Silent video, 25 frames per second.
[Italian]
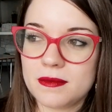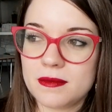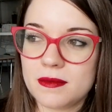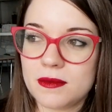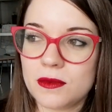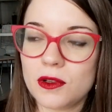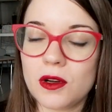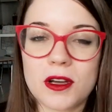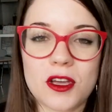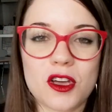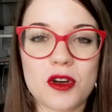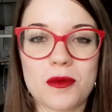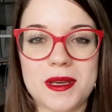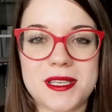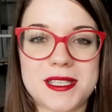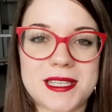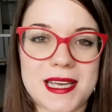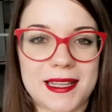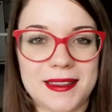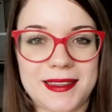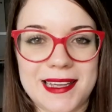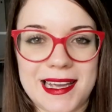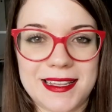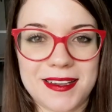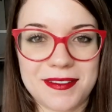non che io mi
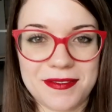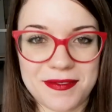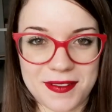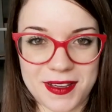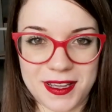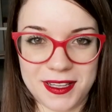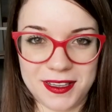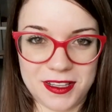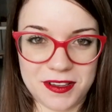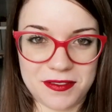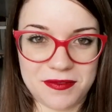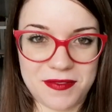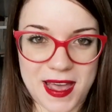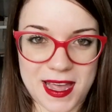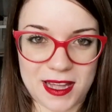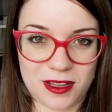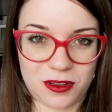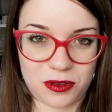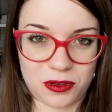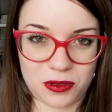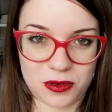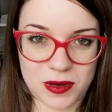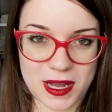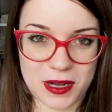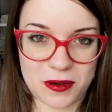senta in
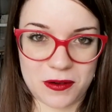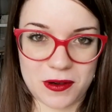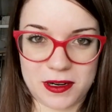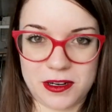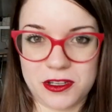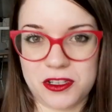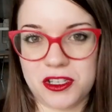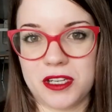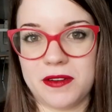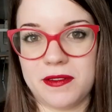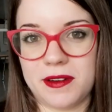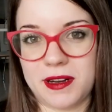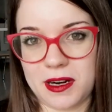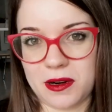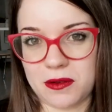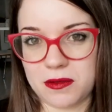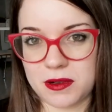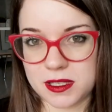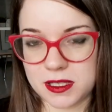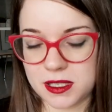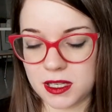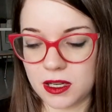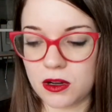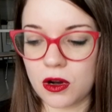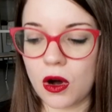difetto ecco, a ricevere
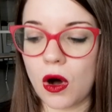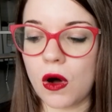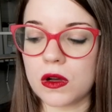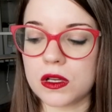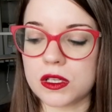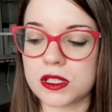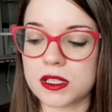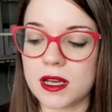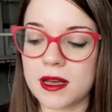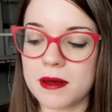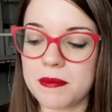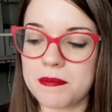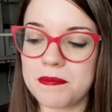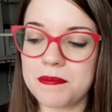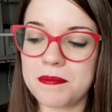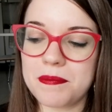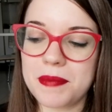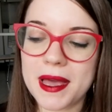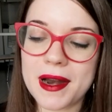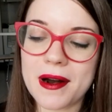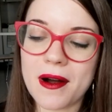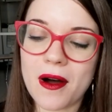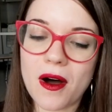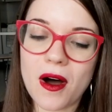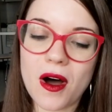queste cose,
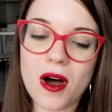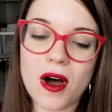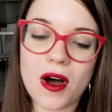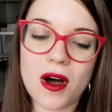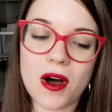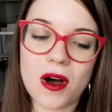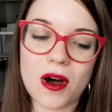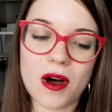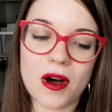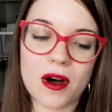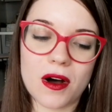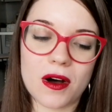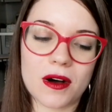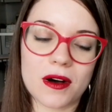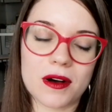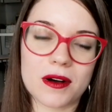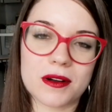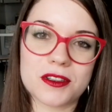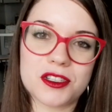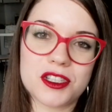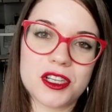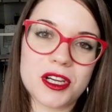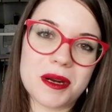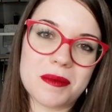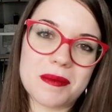
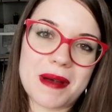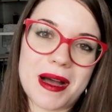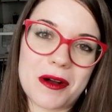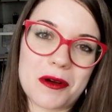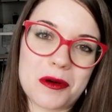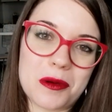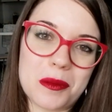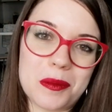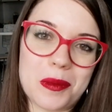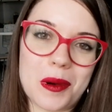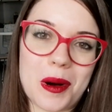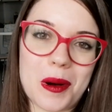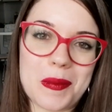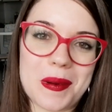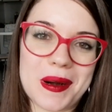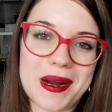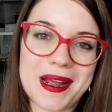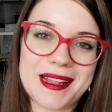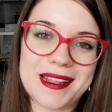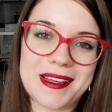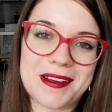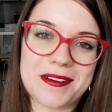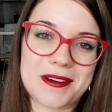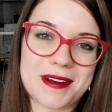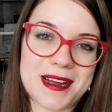però ci rimango un po'
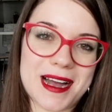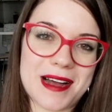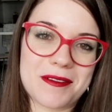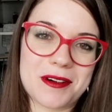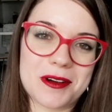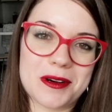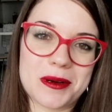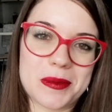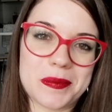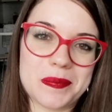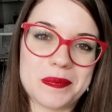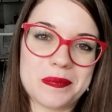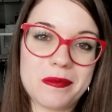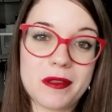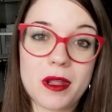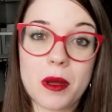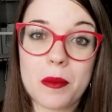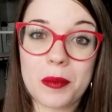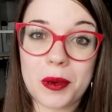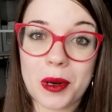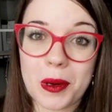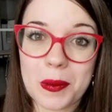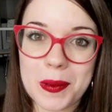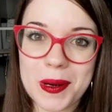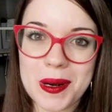perché dico cavolo,
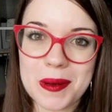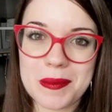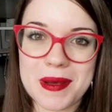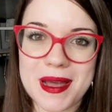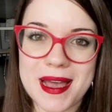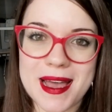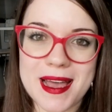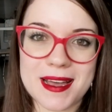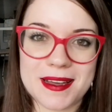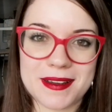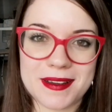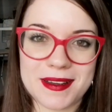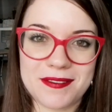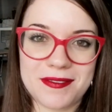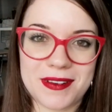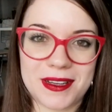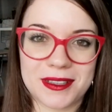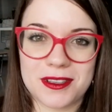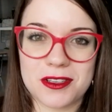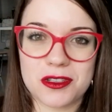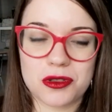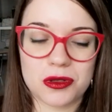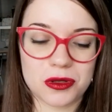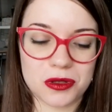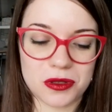proprio a me,
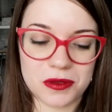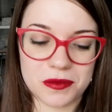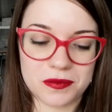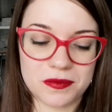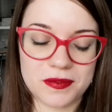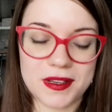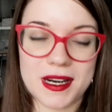infatti sono